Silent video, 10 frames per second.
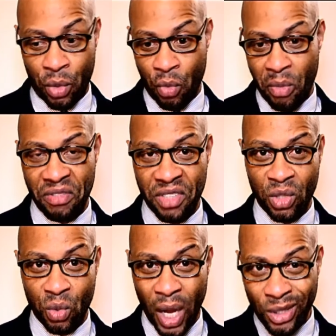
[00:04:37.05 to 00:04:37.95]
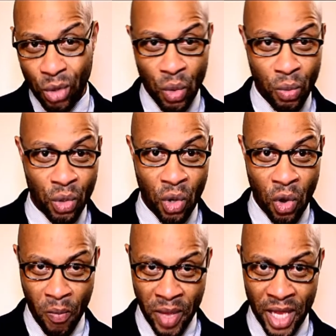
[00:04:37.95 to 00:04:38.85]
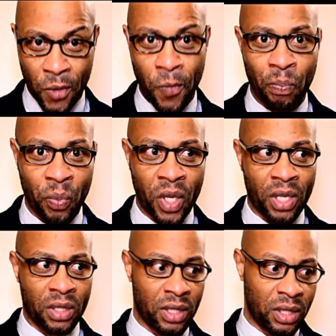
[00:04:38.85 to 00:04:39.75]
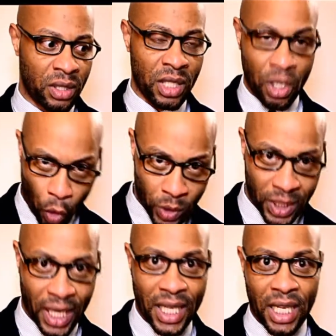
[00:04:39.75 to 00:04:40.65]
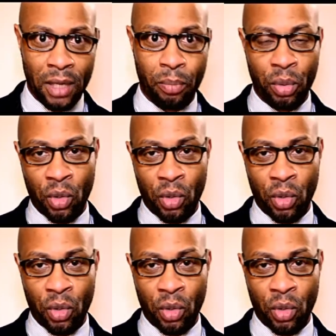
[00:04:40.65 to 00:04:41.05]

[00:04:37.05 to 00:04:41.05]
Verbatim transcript: porque uma vez que está todo mundo com medo de, de ir contra ele,